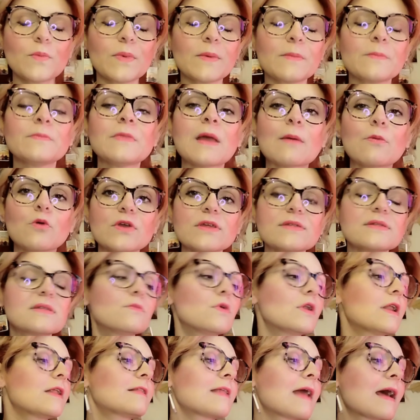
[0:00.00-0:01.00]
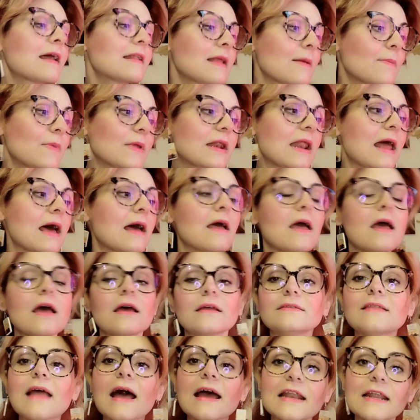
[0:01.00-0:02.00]
da pochissimo in Italia per la
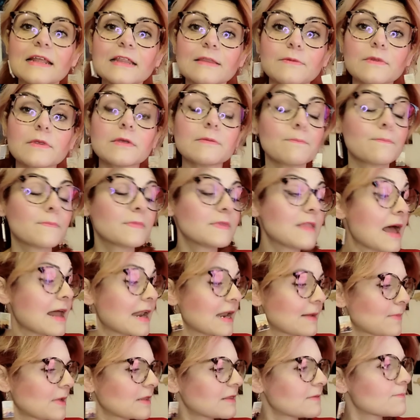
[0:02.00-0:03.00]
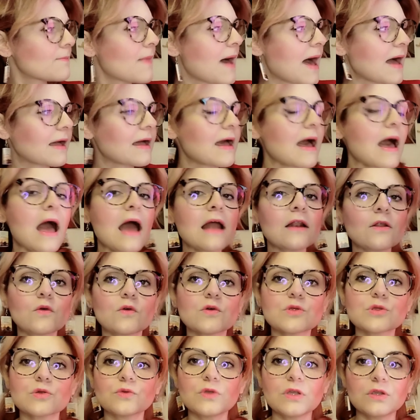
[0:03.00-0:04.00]
Dynamite Manga al
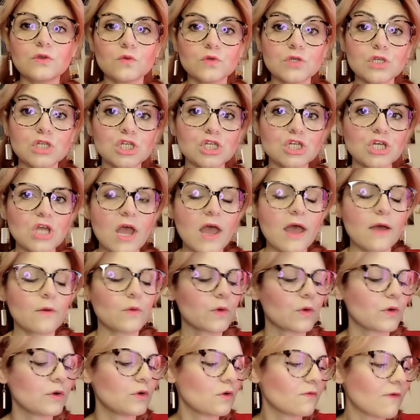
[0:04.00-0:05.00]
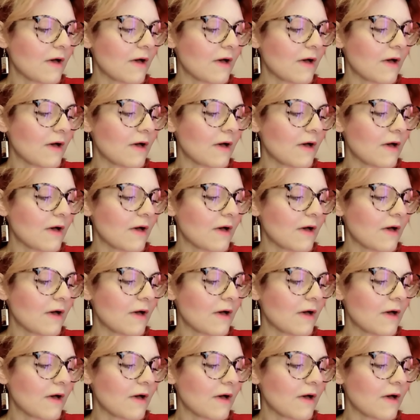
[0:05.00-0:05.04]
costo di 12,90 euro.